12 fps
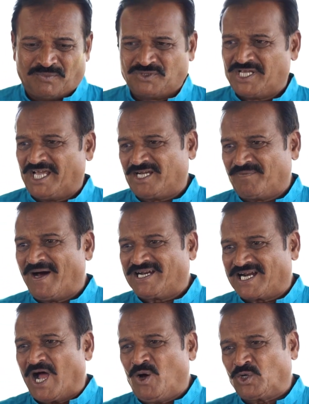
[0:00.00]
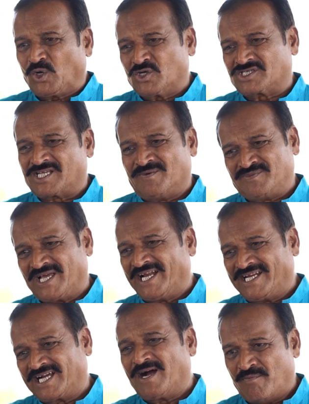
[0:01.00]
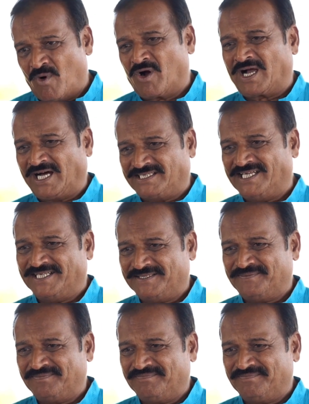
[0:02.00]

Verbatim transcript: मुझे एक बार राहुल को समझाने का मौका दे